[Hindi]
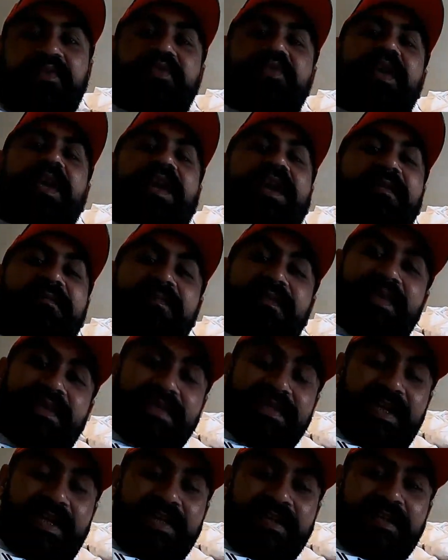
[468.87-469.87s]
तो यार आप मेरे
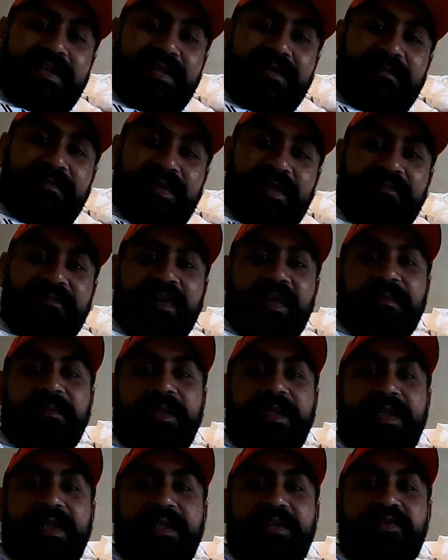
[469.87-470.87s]
साथ मेरी
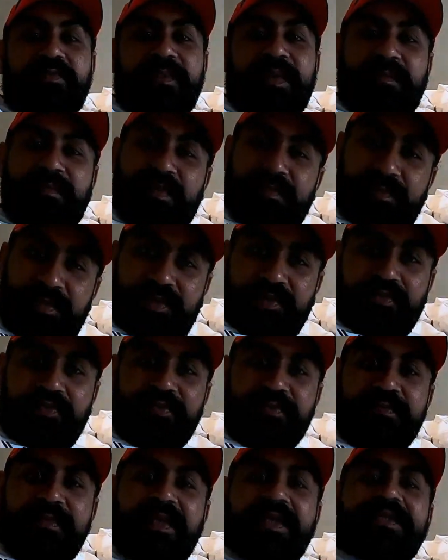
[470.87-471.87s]
फैमिली के जो मेम्बर बनो
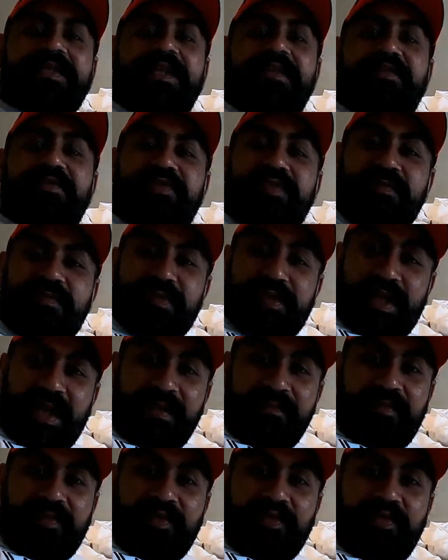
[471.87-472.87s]
मेरे चैनल को
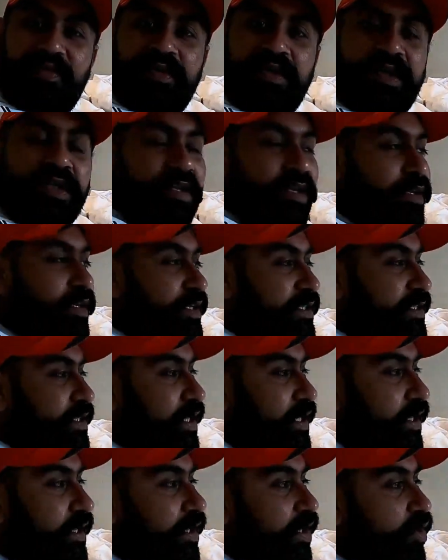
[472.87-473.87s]
सब्सक्राइब करो इस
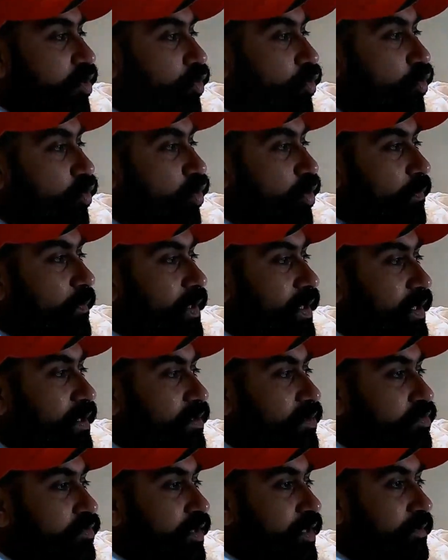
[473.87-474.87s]
तरीके के और भी
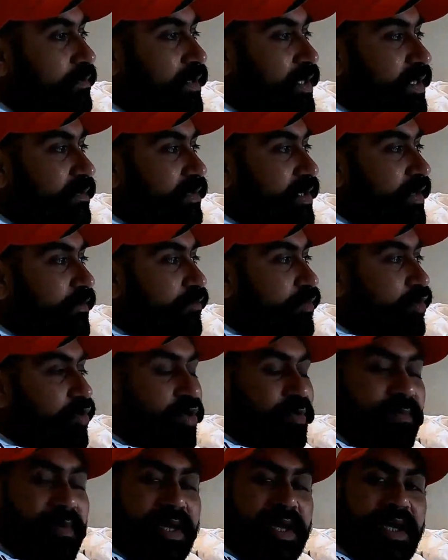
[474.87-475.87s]
जो है ना बढ़िया बढ़िया
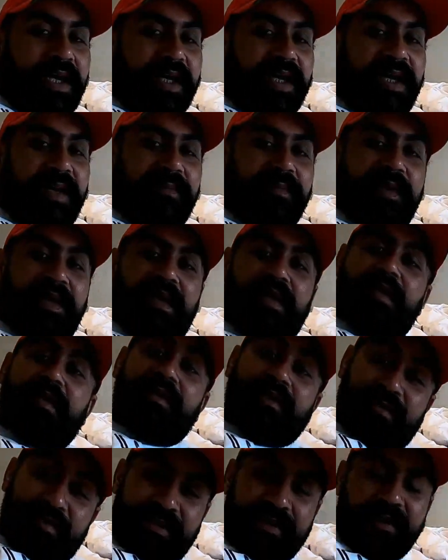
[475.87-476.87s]
ब्लॉग बना के आपका
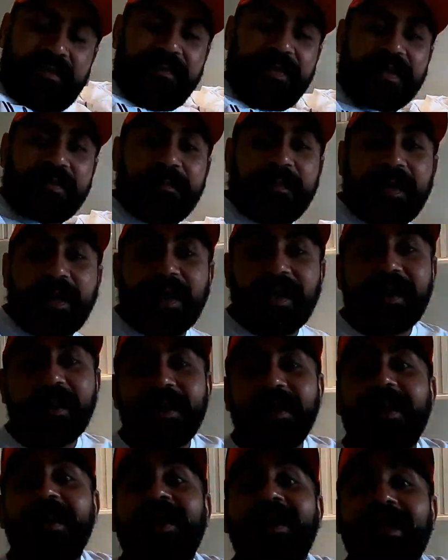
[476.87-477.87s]
इंटरटेनमेंट मैं
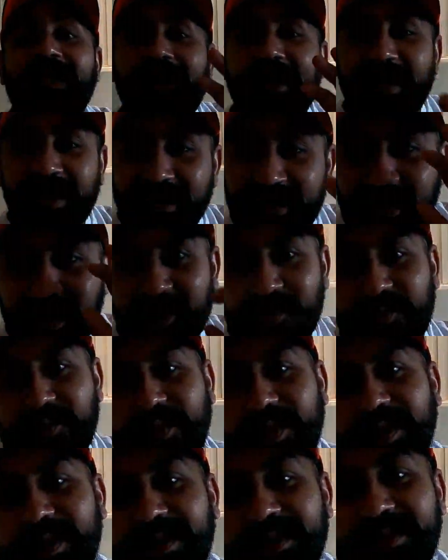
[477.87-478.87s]
करता
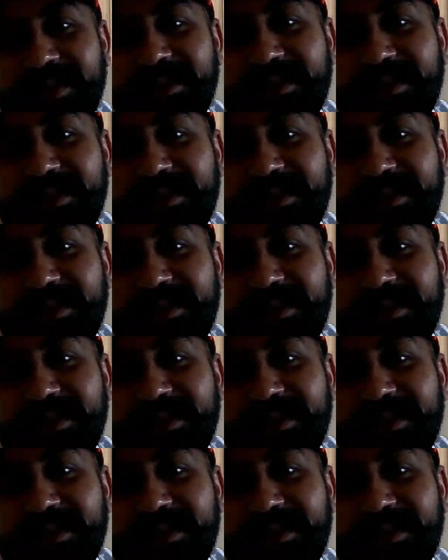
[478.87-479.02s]
रहूँगा